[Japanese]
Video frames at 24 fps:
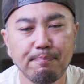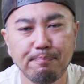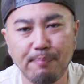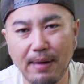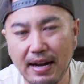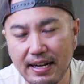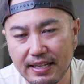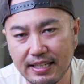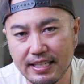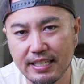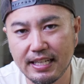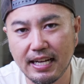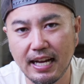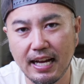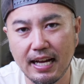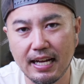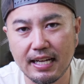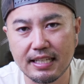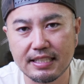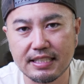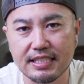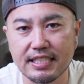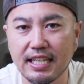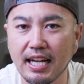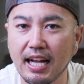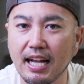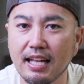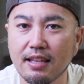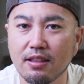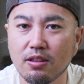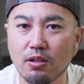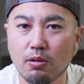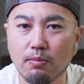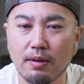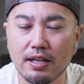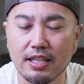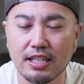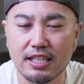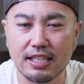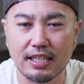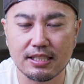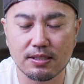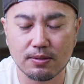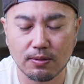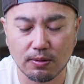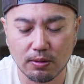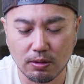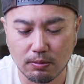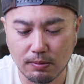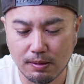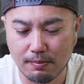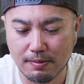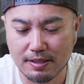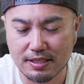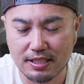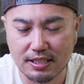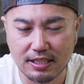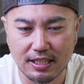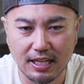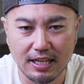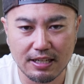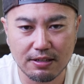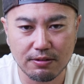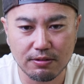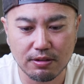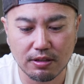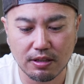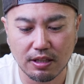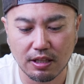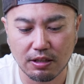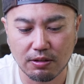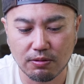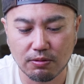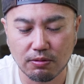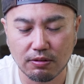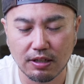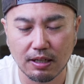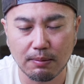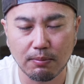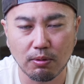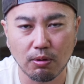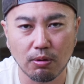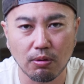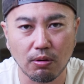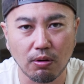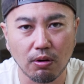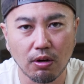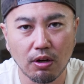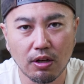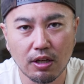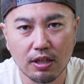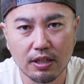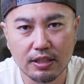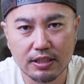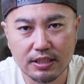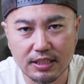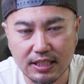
薪が市販の薪がそのまま使えるっていうのがもう